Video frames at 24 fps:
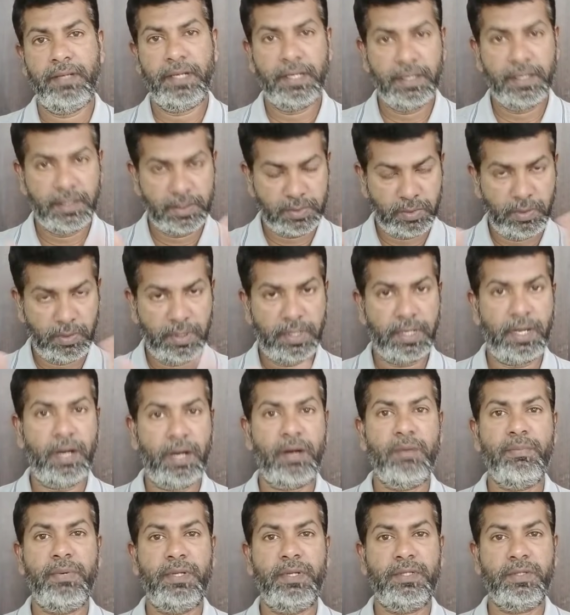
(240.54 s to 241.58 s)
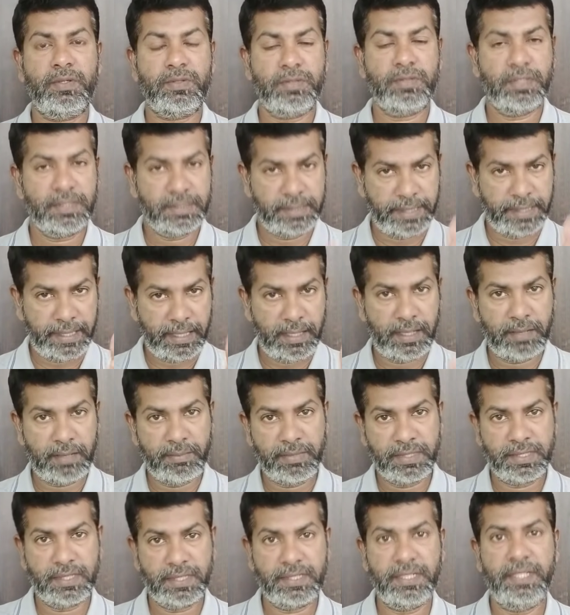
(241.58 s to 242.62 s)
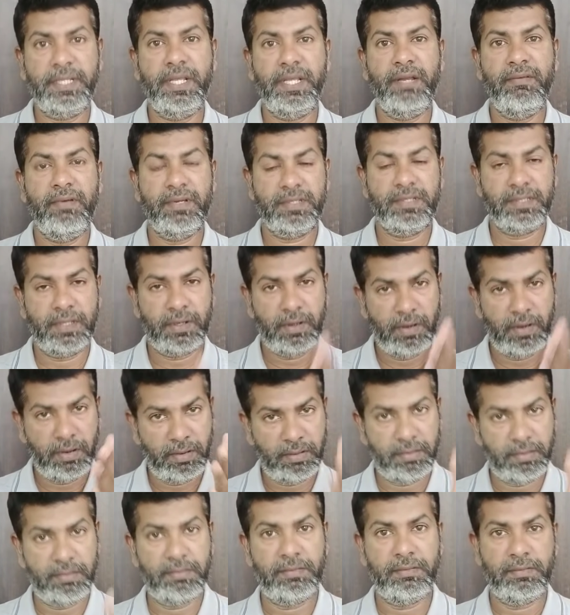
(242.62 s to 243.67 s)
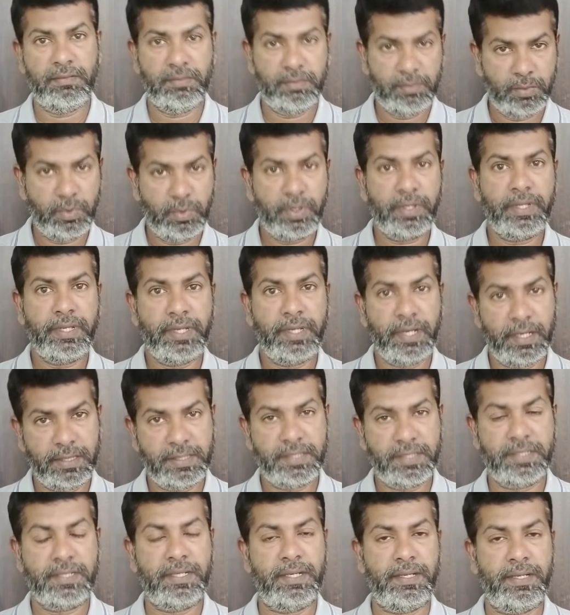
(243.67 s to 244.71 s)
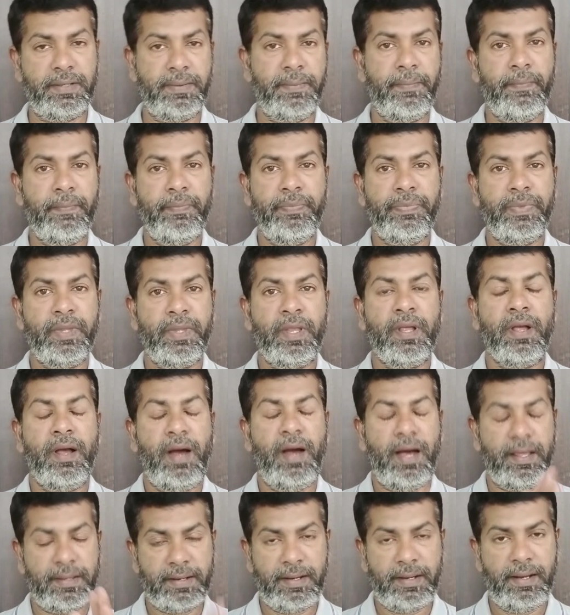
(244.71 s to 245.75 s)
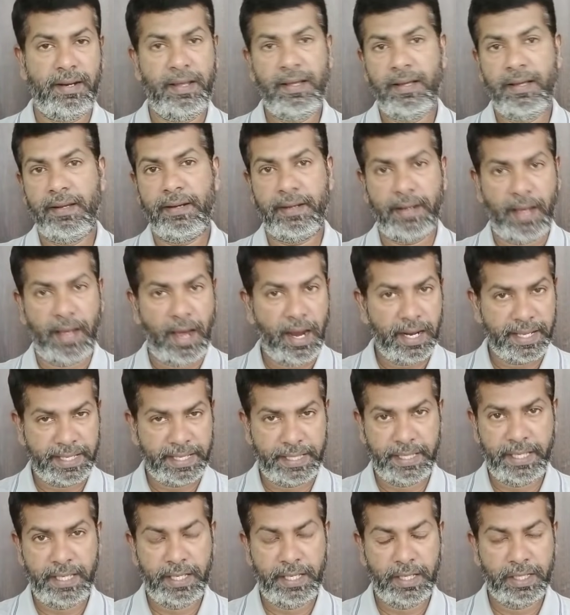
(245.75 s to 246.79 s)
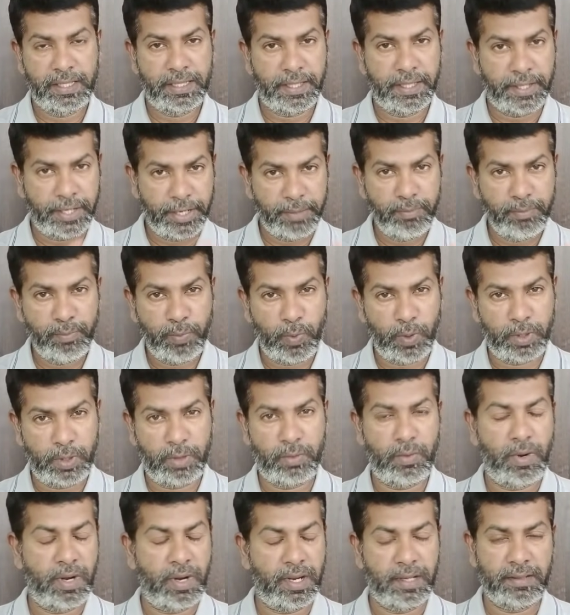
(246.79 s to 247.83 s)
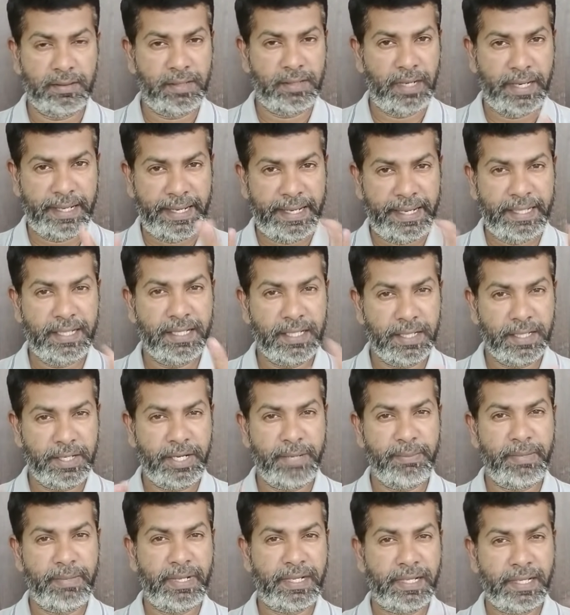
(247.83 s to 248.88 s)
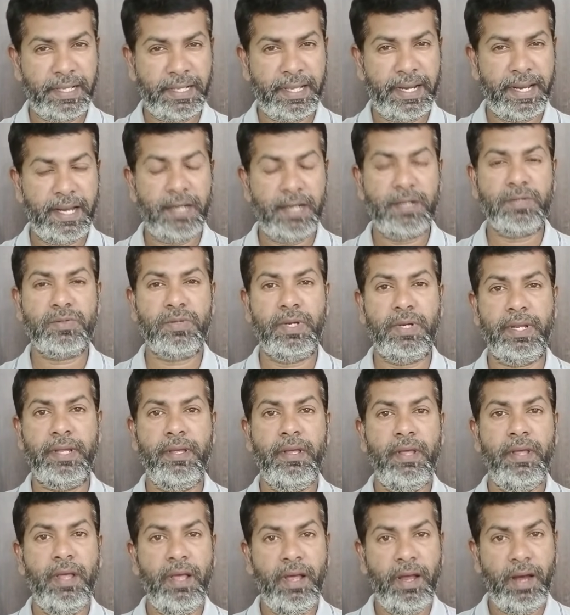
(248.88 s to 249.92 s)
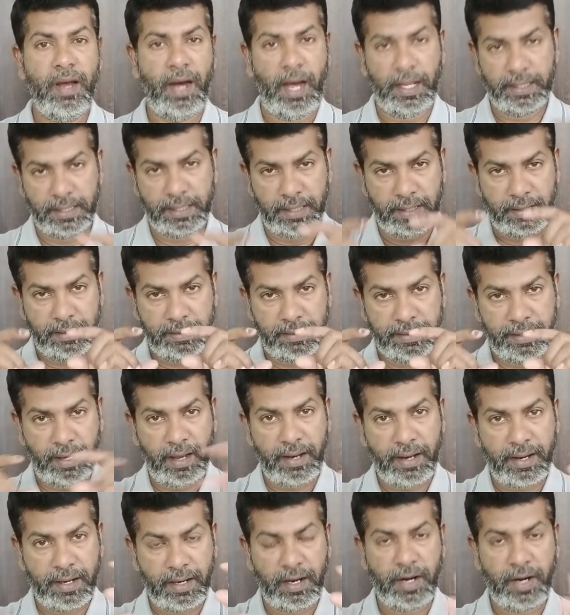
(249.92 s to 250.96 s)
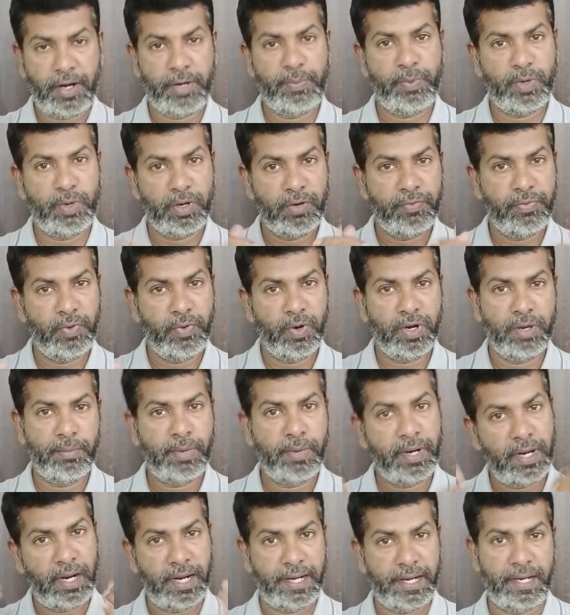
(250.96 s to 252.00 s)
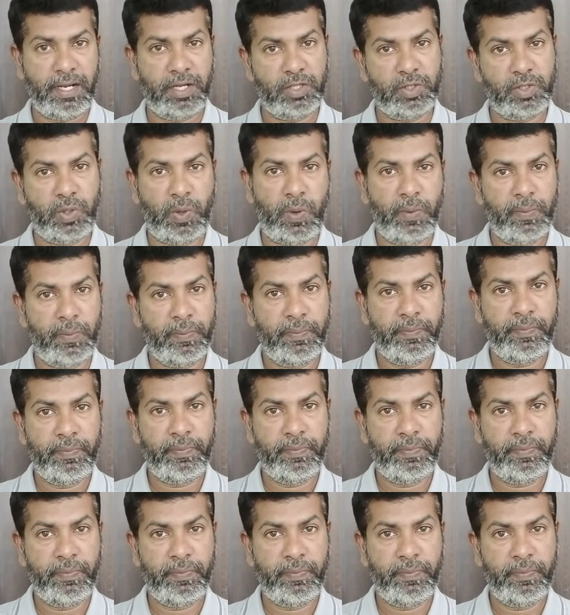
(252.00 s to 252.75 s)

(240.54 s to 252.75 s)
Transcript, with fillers: எங்ககிட்ட சொல்லுங்கள் நாங்களும் பார்த்துக்கிறோம் சொல்லி செயலாளர் மிஸ்டர் செந்தில் வேல் சாரும் உறுதி அளிச்சிருக்காரு அதனால் நாளைக்கு இந்த டீம் போட்டுருவாங்க நாளைக்கு எந்தெந்த டீம் எந்தெந்த ஏரியான்னு சொல்லி அந்த யாரை காண்டாக்ட் பண்ணுற ஃபோன் நம்பர் நாளைக்கு நாங்கள் தரோம்